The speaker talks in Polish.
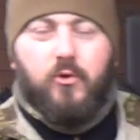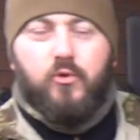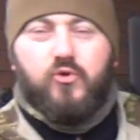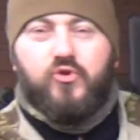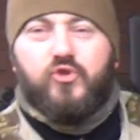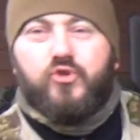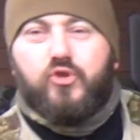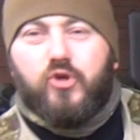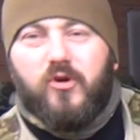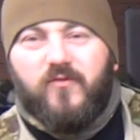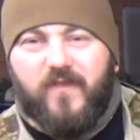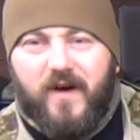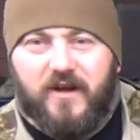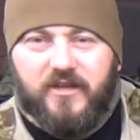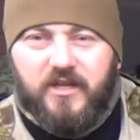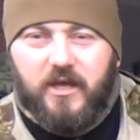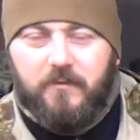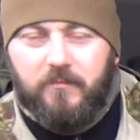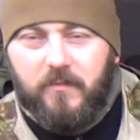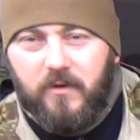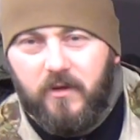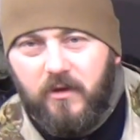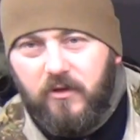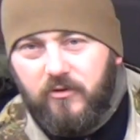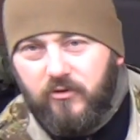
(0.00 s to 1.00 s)

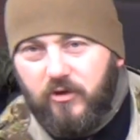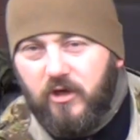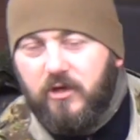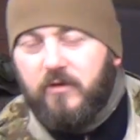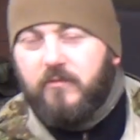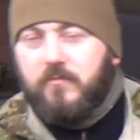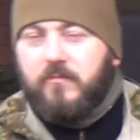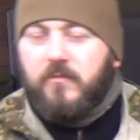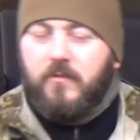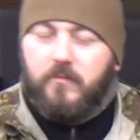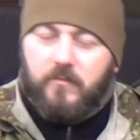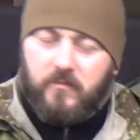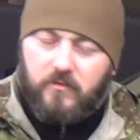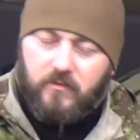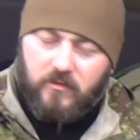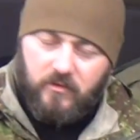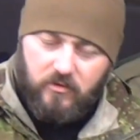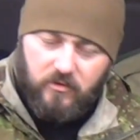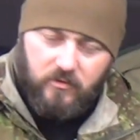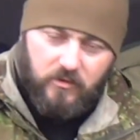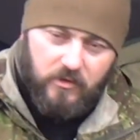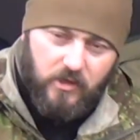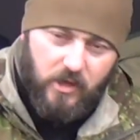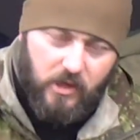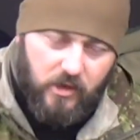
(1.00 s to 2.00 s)
użytkowaniem, no i
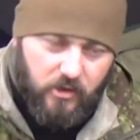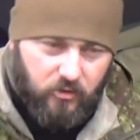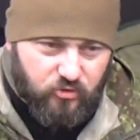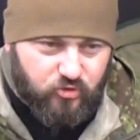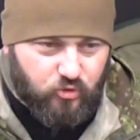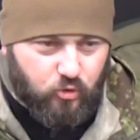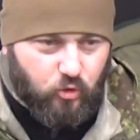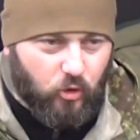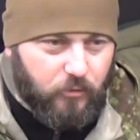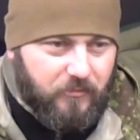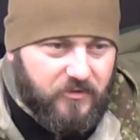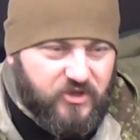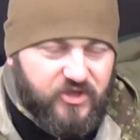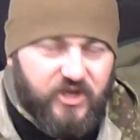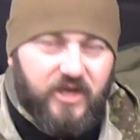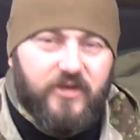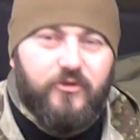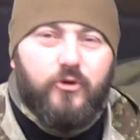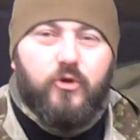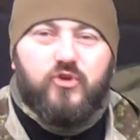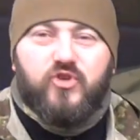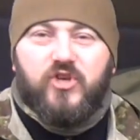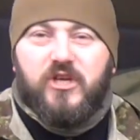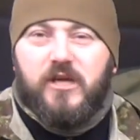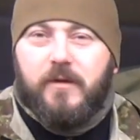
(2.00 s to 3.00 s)
nie oszukujmy się,
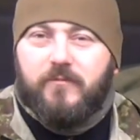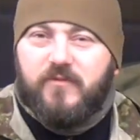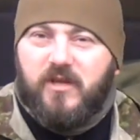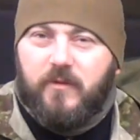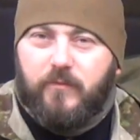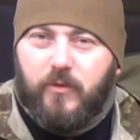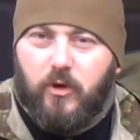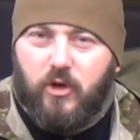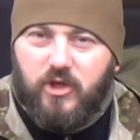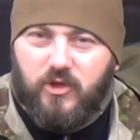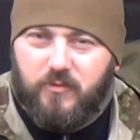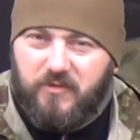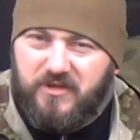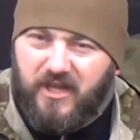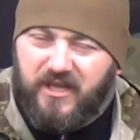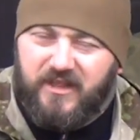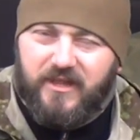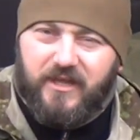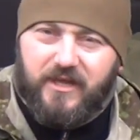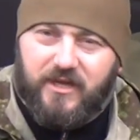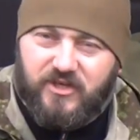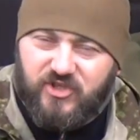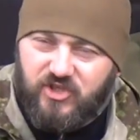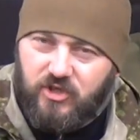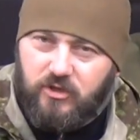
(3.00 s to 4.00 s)
noszeniem tej broni, bo
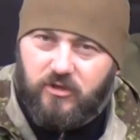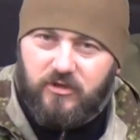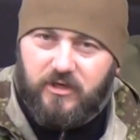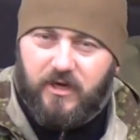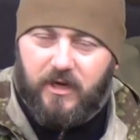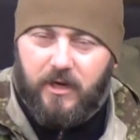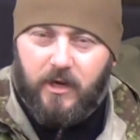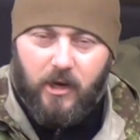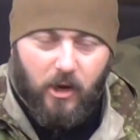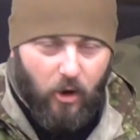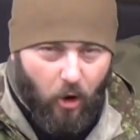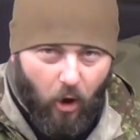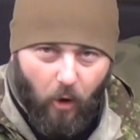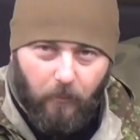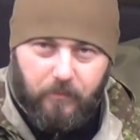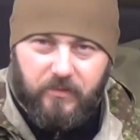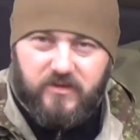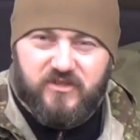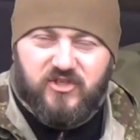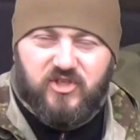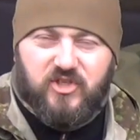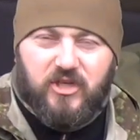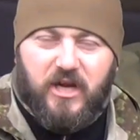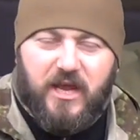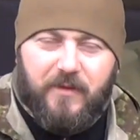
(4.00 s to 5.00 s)
taktyka zielona
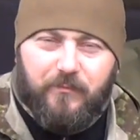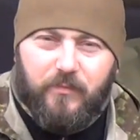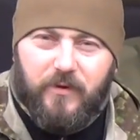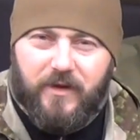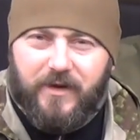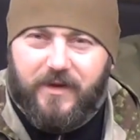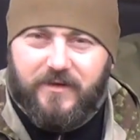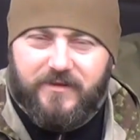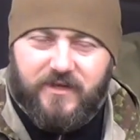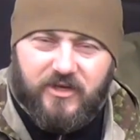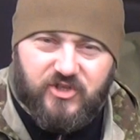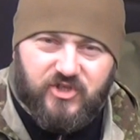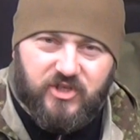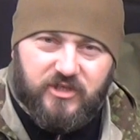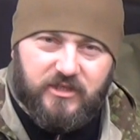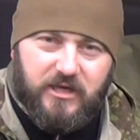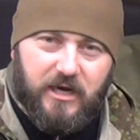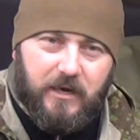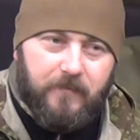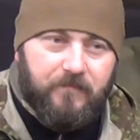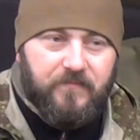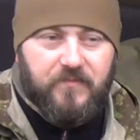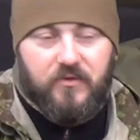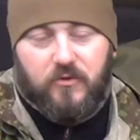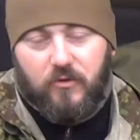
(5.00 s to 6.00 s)
oprócz strzelania polega także
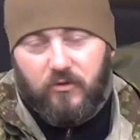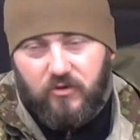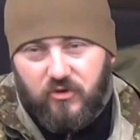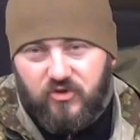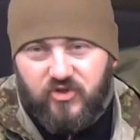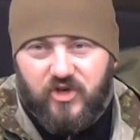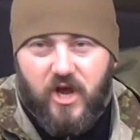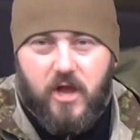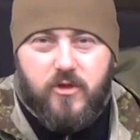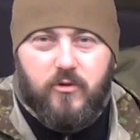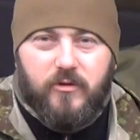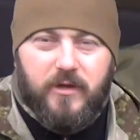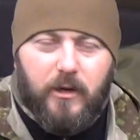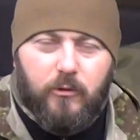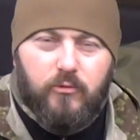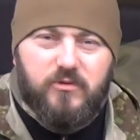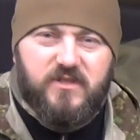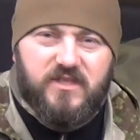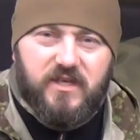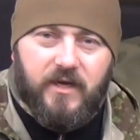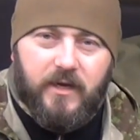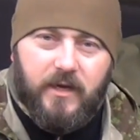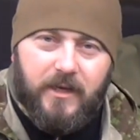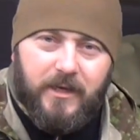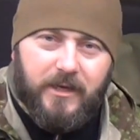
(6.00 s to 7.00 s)
na no, noszeniu,
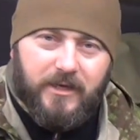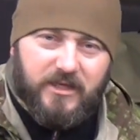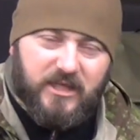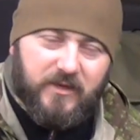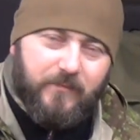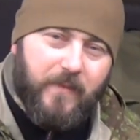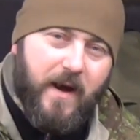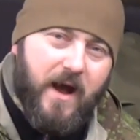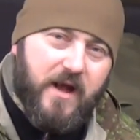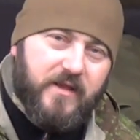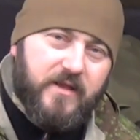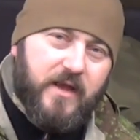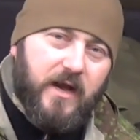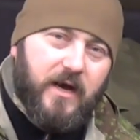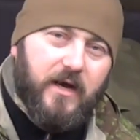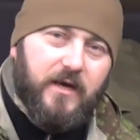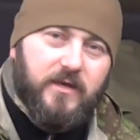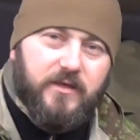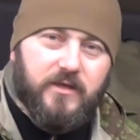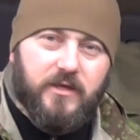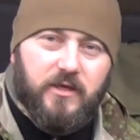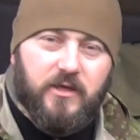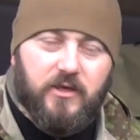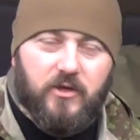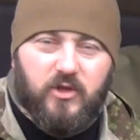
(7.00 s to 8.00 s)
nauce dbania
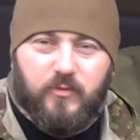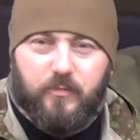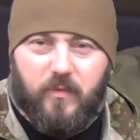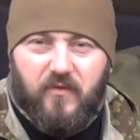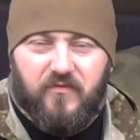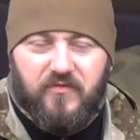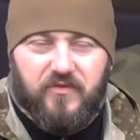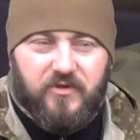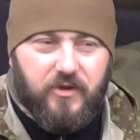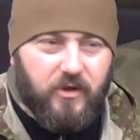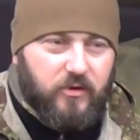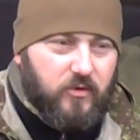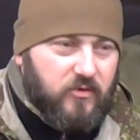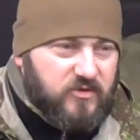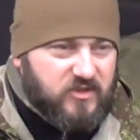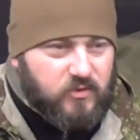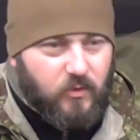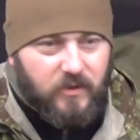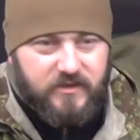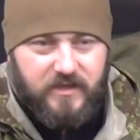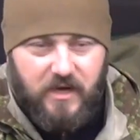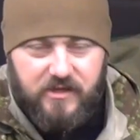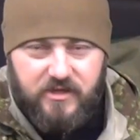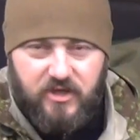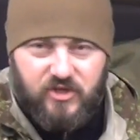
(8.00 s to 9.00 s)
i odpowiedniego
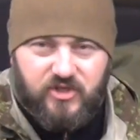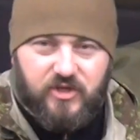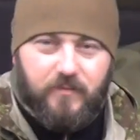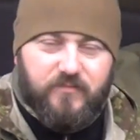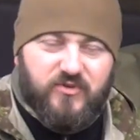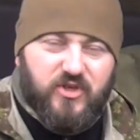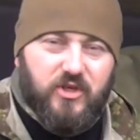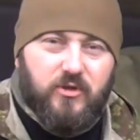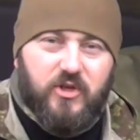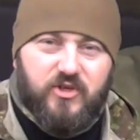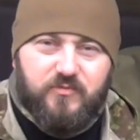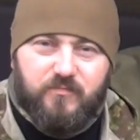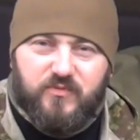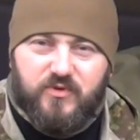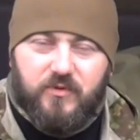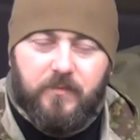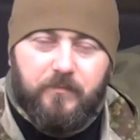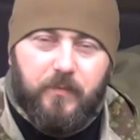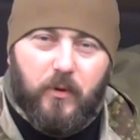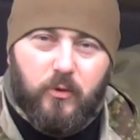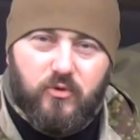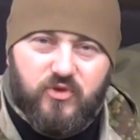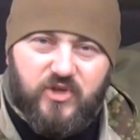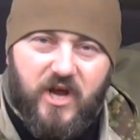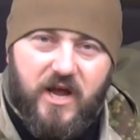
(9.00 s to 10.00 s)
składania się, przenoś,
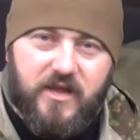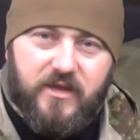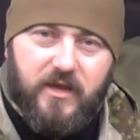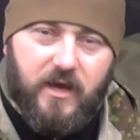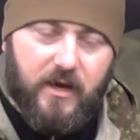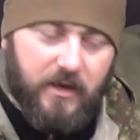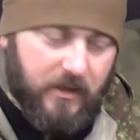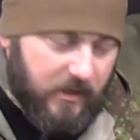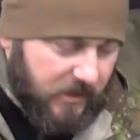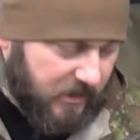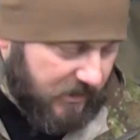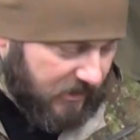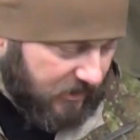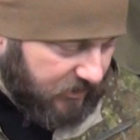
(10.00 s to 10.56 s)
poruszania.